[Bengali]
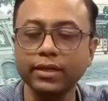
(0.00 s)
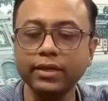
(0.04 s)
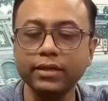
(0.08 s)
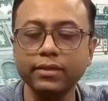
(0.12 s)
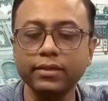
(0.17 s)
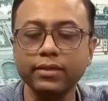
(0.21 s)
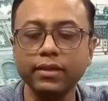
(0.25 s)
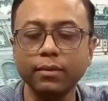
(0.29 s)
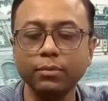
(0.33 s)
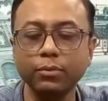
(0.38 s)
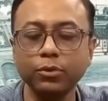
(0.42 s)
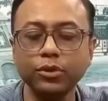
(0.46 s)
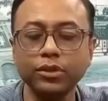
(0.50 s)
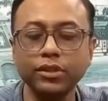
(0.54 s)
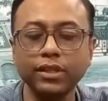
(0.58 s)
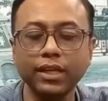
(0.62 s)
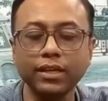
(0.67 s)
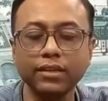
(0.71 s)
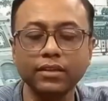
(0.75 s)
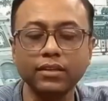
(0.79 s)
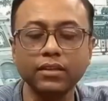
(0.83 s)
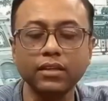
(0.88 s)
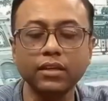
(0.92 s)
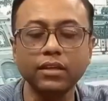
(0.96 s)
থেকেই কি নিরাপদে
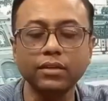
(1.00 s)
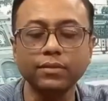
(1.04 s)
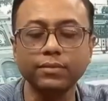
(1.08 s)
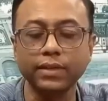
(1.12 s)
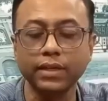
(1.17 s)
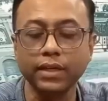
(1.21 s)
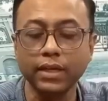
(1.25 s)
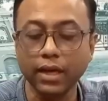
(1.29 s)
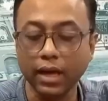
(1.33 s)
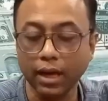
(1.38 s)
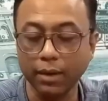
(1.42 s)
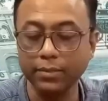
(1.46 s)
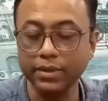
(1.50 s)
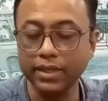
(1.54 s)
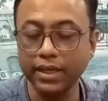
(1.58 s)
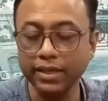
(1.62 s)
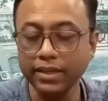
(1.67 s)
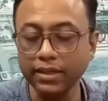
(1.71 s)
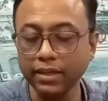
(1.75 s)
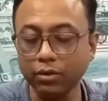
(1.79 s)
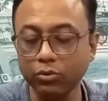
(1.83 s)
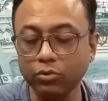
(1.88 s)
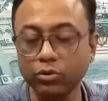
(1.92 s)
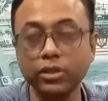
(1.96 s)
থাকতে হবে আমি
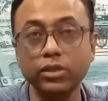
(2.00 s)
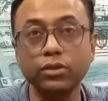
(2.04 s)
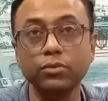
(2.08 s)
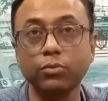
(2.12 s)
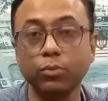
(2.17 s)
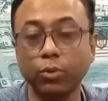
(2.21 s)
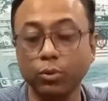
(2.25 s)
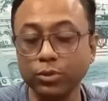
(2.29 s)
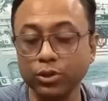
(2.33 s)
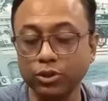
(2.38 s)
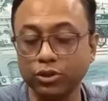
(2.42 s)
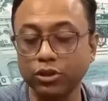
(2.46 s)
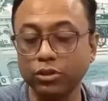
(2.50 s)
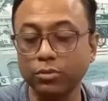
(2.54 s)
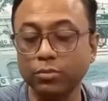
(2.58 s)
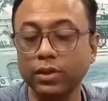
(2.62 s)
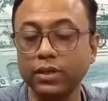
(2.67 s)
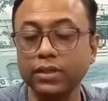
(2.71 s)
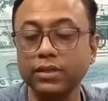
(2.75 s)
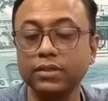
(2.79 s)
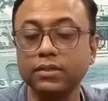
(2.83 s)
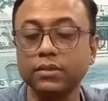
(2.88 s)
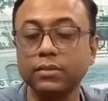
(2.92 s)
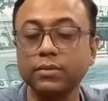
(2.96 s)
জানি না উনি
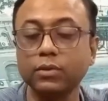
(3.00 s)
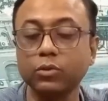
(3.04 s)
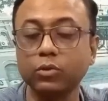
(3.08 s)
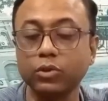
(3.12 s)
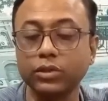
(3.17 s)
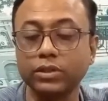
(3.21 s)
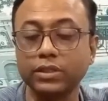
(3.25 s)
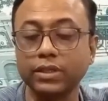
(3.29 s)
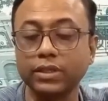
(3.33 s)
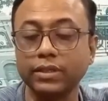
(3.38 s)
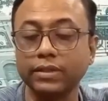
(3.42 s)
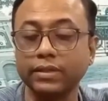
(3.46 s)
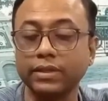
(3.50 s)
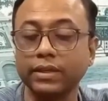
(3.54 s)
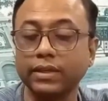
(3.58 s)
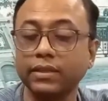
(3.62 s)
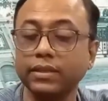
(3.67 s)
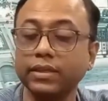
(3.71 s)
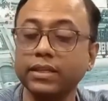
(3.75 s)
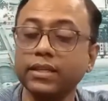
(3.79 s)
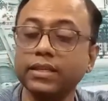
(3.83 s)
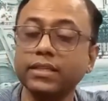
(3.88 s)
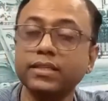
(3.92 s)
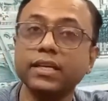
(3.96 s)
ভবিষ্যৎবাণী হিসেবে করেছিলেন কিনা
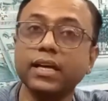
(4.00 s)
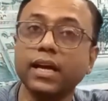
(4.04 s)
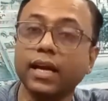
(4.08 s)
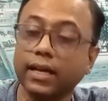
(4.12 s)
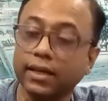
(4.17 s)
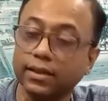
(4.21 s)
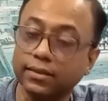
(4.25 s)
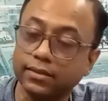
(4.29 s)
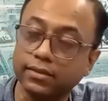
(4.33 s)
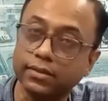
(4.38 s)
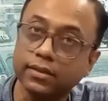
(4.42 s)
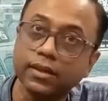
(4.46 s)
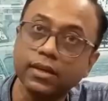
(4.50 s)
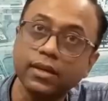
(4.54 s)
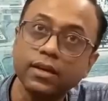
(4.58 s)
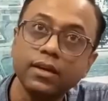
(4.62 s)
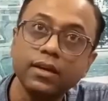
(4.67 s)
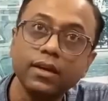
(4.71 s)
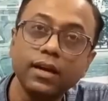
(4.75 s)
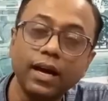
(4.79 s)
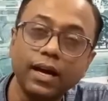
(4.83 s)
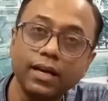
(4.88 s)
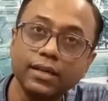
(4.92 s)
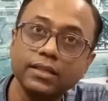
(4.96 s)
তিরিশে আগস্ট
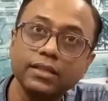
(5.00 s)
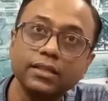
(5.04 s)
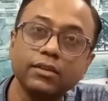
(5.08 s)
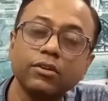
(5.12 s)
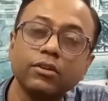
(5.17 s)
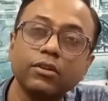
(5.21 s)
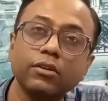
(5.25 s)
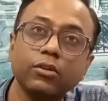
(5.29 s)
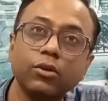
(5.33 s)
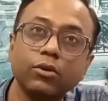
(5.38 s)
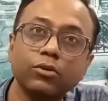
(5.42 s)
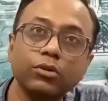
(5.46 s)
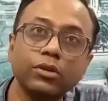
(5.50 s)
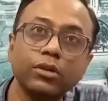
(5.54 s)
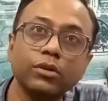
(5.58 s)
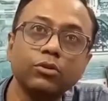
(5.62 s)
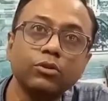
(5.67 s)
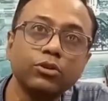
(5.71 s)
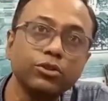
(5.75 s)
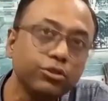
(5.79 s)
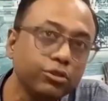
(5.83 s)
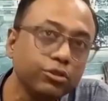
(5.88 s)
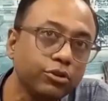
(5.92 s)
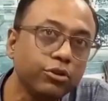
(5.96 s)
আরজিকরের ঘটনা
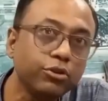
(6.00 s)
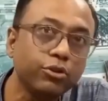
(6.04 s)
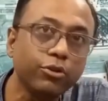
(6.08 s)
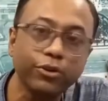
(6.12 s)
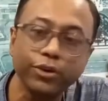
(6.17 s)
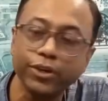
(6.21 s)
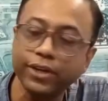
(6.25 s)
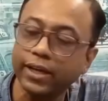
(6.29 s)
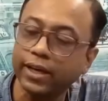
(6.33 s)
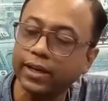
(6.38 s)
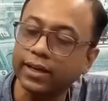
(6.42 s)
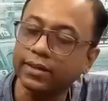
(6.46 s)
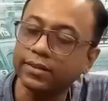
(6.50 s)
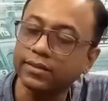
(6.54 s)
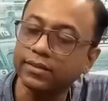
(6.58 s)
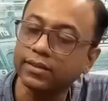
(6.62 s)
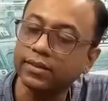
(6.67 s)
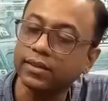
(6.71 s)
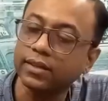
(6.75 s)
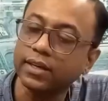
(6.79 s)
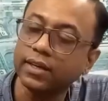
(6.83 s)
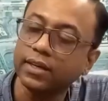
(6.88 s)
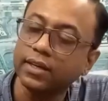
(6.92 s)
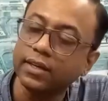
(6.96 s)
ঘটেছিল নয়ই
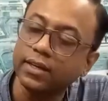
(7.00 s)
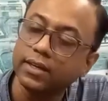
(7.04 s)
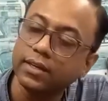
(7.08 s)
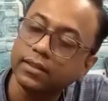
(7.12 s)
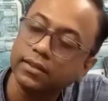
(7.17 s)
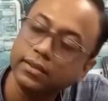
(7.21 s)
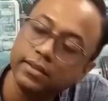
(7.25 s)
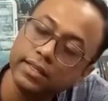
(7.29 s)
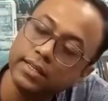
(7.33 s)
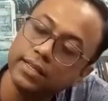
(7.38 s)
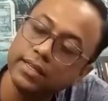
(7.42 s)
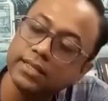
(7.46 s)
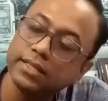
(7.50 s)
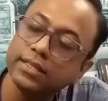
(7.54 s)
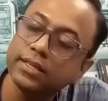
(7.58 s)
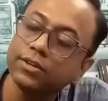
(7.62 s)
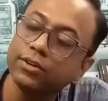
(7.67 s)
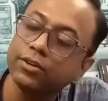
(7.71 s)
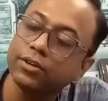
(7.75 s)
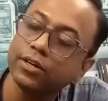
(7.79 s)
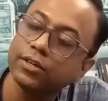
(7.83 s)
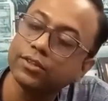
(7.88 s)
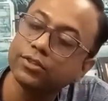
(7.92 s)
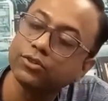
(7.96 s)
আগস্ট তিরিশে
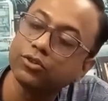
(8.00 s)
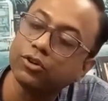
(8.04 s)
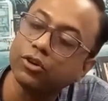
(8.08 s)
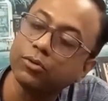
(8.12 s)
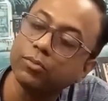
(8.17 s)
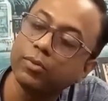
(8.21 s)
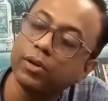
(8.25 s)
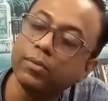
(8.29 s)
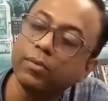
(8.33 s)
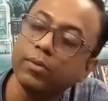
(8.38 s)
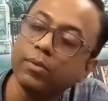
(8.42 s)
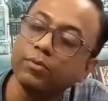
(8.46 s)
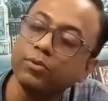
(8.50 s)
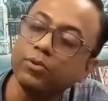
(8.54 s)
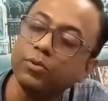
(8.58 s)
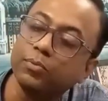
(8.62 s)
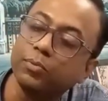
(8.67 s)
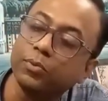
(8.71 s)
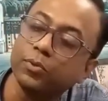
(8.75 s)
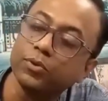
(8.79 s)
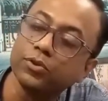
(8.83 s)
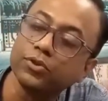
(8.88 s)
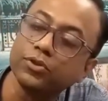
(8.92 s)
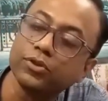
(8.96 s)
আগস্ট তন্ময়বাবুর
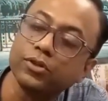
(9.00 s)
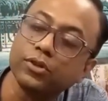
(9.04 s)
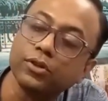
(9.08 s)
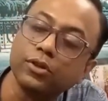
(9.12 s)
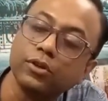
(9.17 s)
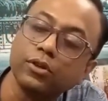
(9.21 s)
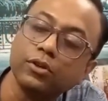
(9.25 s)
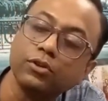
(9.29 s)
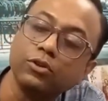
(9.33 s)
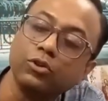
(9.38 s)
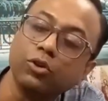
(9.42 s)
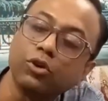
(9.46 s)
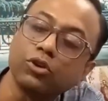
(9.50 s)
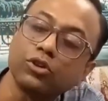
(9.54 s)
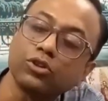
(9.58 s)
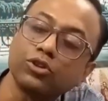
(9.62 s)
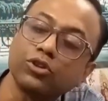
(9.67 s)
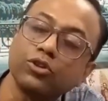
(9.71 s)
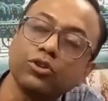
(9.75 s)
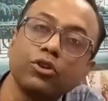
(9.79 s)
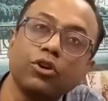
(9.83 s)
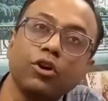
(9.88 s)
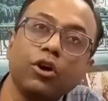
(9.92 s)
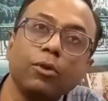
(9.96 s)
পোস্ট
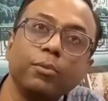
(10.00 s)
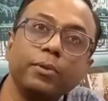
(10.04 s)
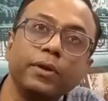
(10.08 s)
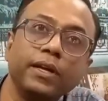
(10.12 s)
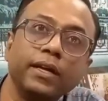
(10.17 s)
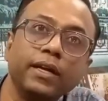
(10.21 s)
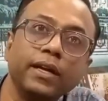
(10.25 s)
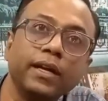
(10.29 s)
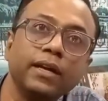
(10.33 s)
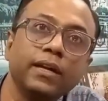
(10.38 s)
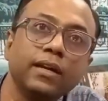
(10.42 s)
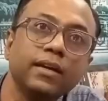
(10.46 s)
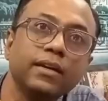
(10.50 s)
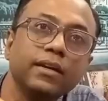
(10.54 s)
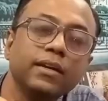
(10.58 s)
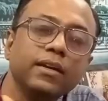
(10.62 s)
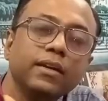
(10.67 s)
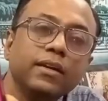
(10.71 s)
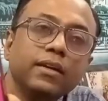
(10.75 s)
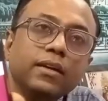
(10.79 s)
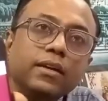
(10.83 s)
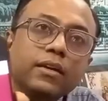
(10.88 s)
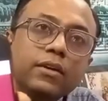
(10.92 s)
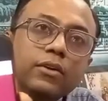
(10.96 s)
দর্শক হবেন না
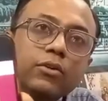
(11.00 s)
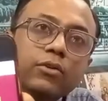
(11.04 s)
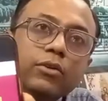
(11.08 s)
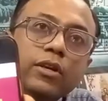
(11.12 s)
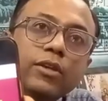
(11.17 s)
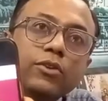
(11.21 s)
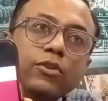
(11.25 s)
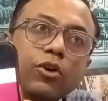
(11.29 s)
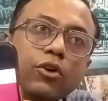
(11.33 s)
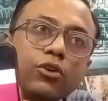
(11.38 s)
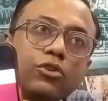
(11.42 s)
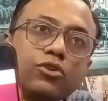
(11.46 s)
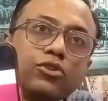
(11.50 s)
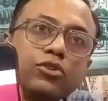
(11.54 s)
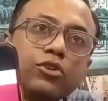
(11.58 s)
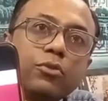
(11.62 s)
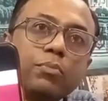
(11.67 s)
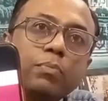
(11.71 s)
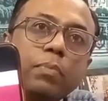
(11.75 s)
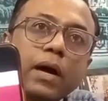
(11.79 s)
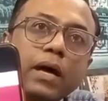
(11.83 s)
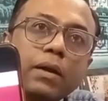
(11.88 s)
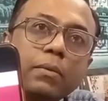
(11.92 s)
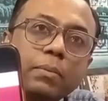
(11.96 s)
নইলে
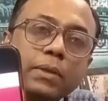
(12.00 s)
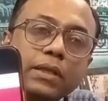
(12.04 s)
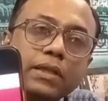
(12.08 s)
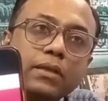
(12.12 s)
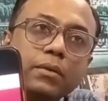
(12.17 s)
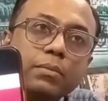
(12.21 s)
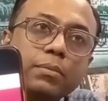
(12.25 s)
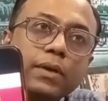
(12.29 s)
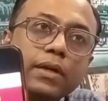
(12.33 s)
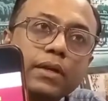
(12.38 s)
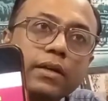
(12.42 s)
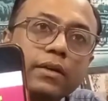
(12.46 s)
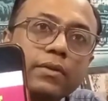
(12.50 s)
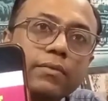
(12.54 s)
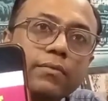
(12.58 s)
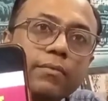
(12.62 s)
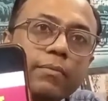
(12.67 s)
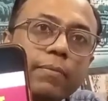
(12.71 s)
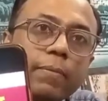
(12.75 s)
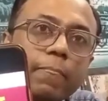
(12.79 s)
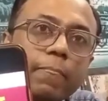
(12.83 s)
ধর্ষক পার পেতে পারে